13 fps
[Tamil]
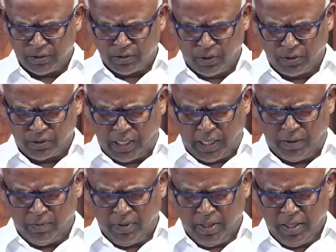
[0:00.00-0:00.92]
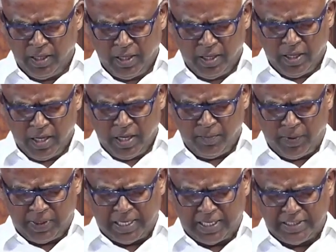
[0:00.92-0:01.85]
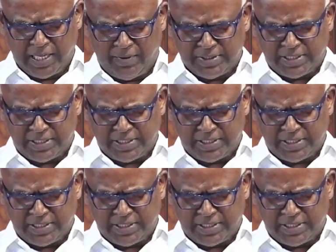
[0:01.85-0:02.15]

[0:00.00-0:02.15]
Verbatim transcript: ஸ்தோத்திரம் பதினைந்து